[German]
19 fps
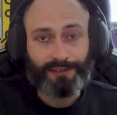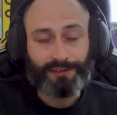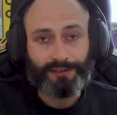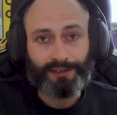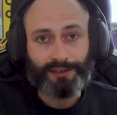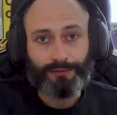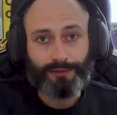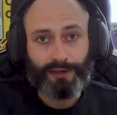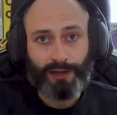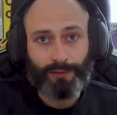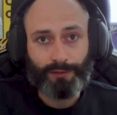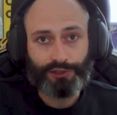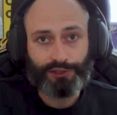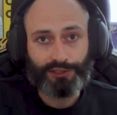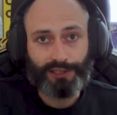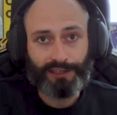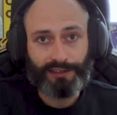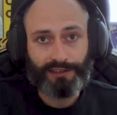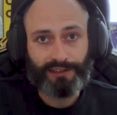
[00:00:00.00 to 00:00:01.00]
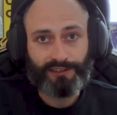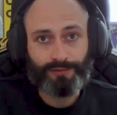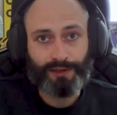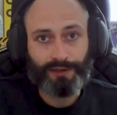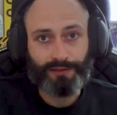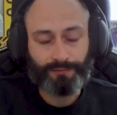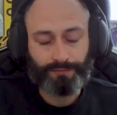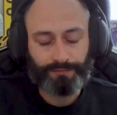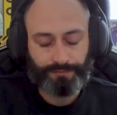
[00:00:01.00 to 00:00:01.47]
die Gefahr besteht, dass
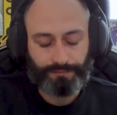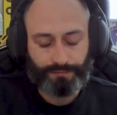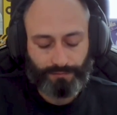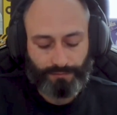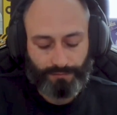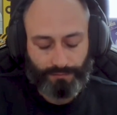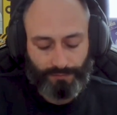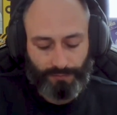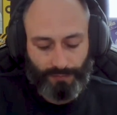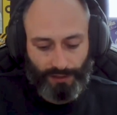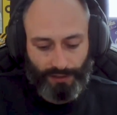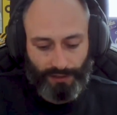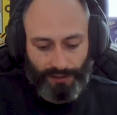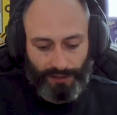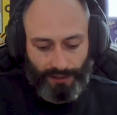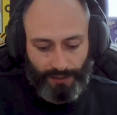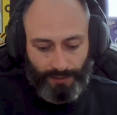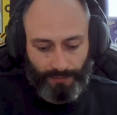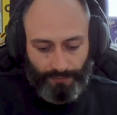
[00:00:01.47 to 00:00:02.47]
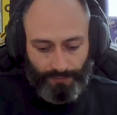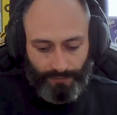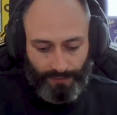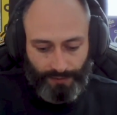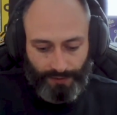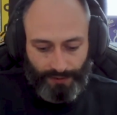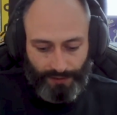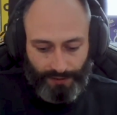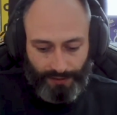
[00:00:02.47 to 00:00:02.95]
man
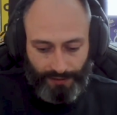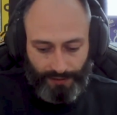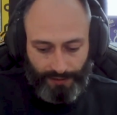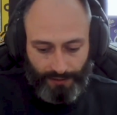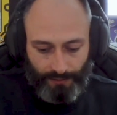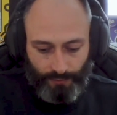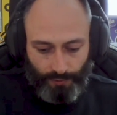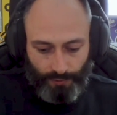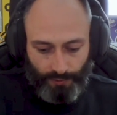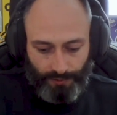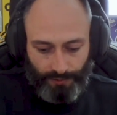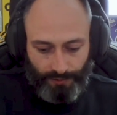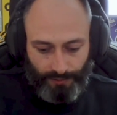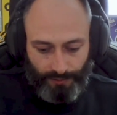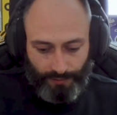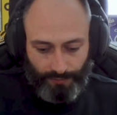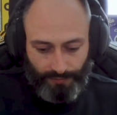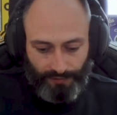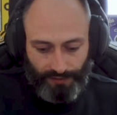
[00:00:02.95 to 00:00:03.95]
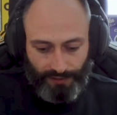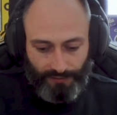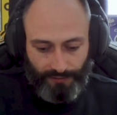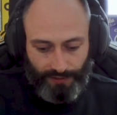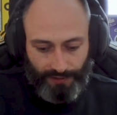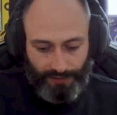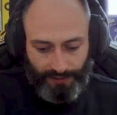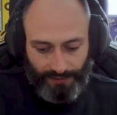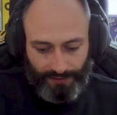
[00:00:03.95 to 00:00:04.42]
ähm, rund um die
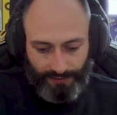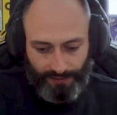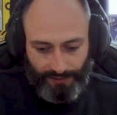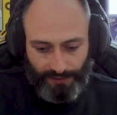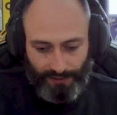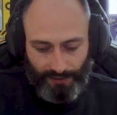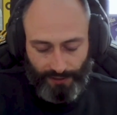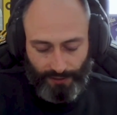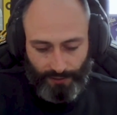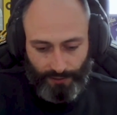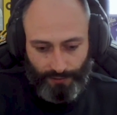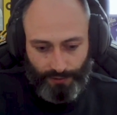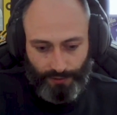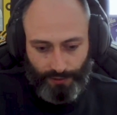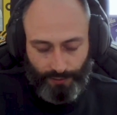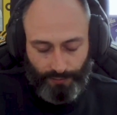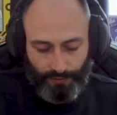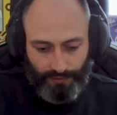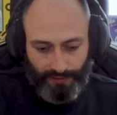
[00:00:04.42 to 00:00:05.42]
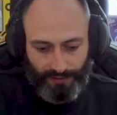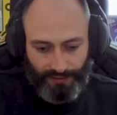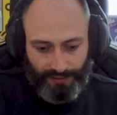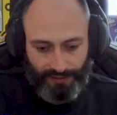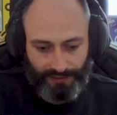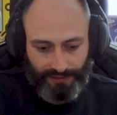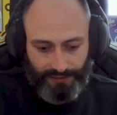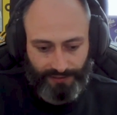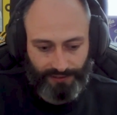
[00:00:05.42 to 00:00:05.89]
Qualitätssicherung oder um
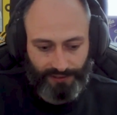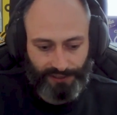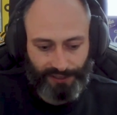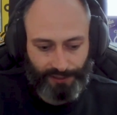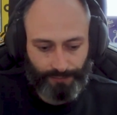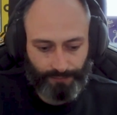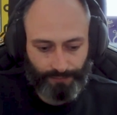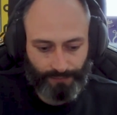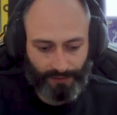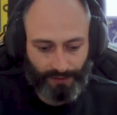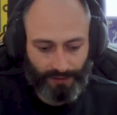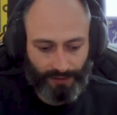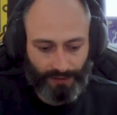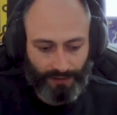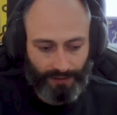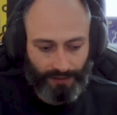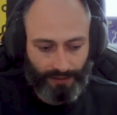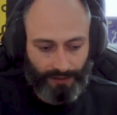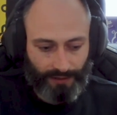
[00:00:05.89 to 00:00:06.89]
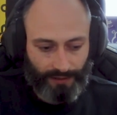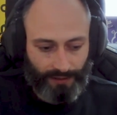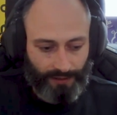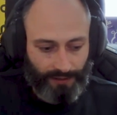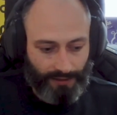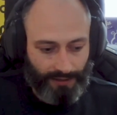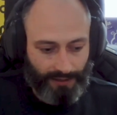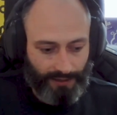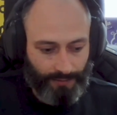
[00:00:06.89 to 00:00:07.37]
Qualitätsthemen
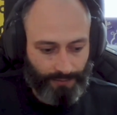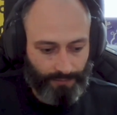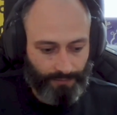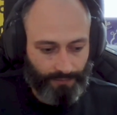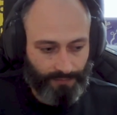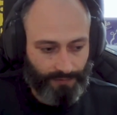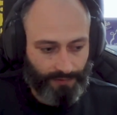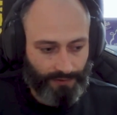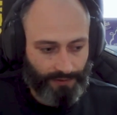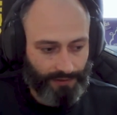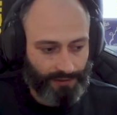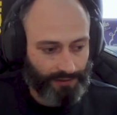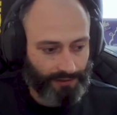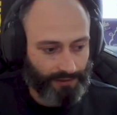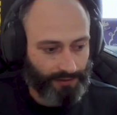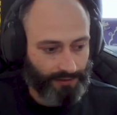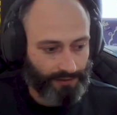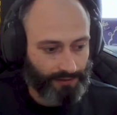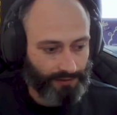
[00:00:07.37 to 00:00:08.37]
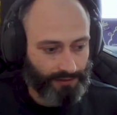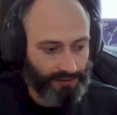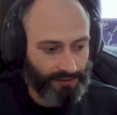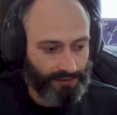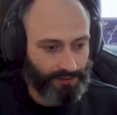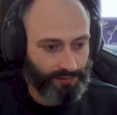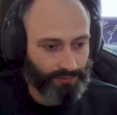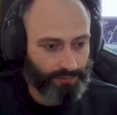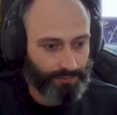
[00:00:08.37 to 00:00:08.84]
ähm,
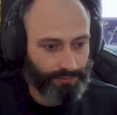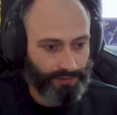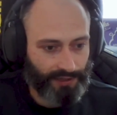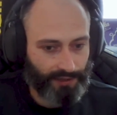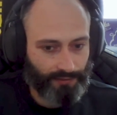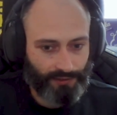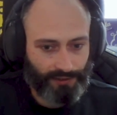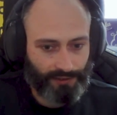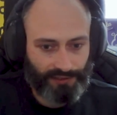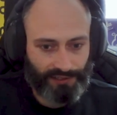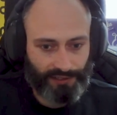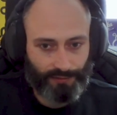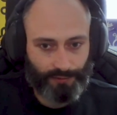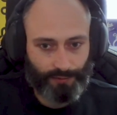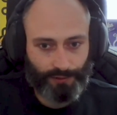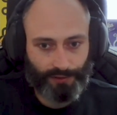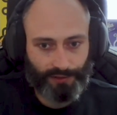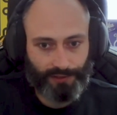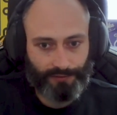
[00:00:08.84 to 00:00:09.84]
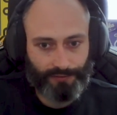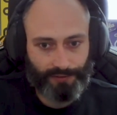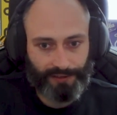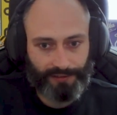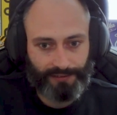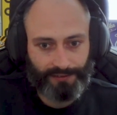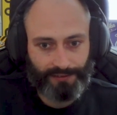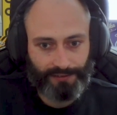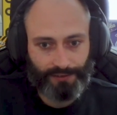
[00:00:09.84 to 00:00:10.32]
nicht präventiv
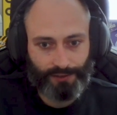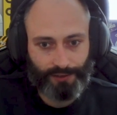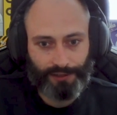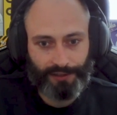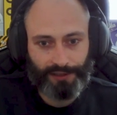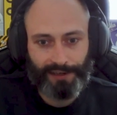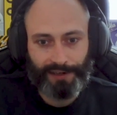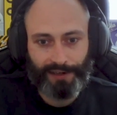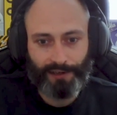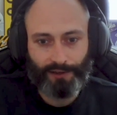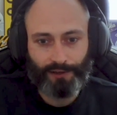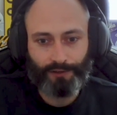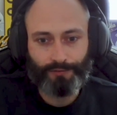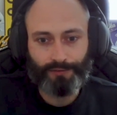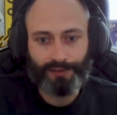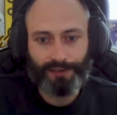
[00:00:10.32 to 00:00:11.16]
unterwegs ist, sondern eher irgendwie